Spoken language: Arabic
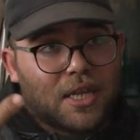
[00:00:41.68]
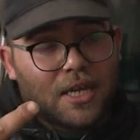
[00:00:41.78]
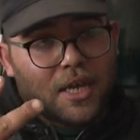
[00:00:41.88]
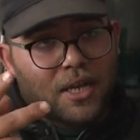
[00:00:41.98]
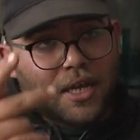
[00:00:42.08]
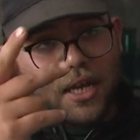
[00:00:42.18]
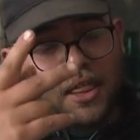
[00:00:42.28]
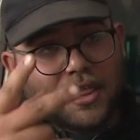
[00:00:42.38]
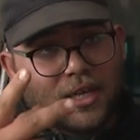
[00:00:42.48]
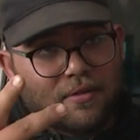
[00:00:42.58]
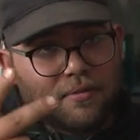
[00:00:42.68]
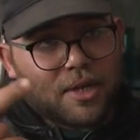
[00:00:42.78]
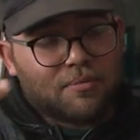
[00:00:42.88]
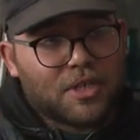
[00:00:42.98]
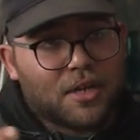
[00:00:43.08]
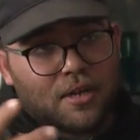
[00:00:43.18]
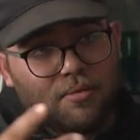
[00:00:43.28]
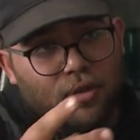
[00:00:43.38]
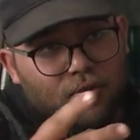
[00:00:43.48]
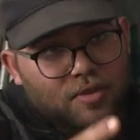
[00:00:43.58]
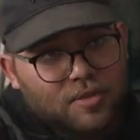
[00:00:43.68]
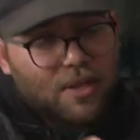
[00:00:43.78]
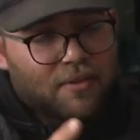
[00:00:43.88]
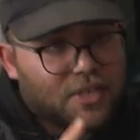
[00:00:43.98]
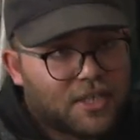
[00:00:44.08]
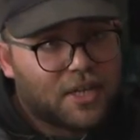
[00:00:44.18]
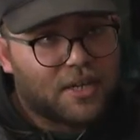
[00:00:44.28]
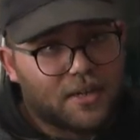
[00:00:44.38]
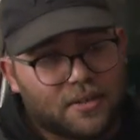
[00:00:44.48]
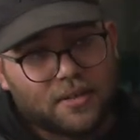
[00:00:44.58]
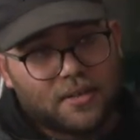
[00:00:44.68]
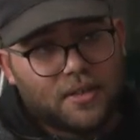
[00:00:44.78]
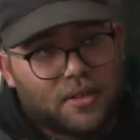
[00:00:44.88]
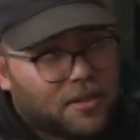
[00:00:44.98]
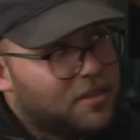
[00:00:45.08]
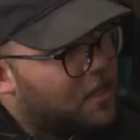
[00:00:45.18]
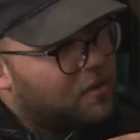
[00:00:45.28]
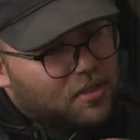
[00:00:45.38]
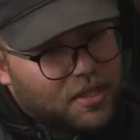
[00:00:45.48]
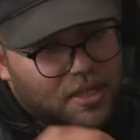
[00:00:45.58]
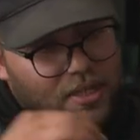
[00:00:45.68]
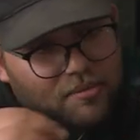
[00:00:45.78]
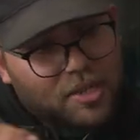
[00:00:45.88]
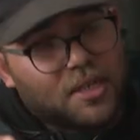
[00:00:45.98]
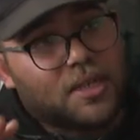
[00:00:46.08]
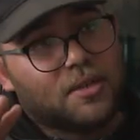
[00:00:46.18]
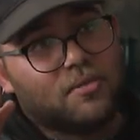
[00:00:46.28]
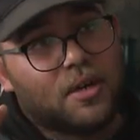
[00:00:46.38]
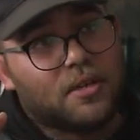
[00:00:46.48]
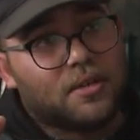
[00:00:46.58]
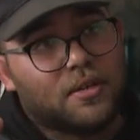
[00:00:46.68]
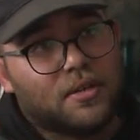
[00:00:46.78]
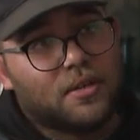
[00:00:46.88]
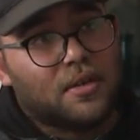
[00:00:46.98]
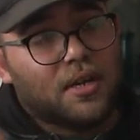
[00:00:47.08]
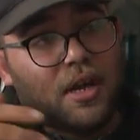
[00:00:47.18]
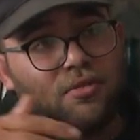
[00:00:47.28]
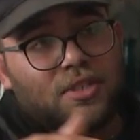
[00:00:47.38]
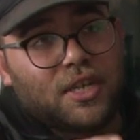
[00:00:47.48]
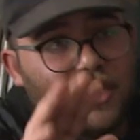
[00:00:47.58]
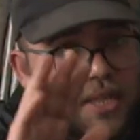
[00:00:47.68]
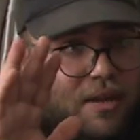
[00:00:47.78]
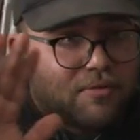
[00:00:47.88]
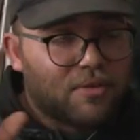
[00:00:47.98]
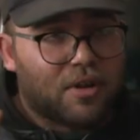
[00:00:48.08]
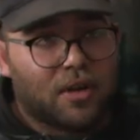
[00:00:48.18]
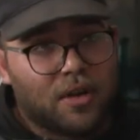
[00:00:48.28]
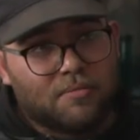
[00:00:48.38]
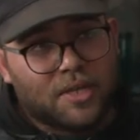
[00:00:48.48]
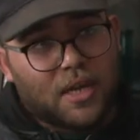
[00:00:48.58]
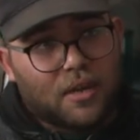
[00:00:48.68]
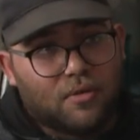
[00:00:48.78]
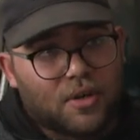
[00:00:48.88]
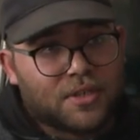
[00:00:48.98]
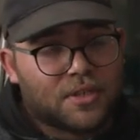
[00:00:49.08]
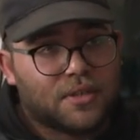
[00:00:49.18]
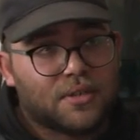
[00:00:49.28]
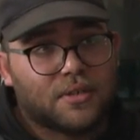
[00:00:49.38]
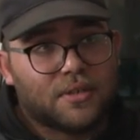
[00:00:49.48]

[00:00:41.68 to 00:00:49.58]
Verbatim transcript: الثانيه نهار الاثنين كي مشينا نبحثوا في الصباح في الشيعيه جا ودخلتي ما الدواء قالوا زايد تعرف في روحك راهو ما يدخلوهاش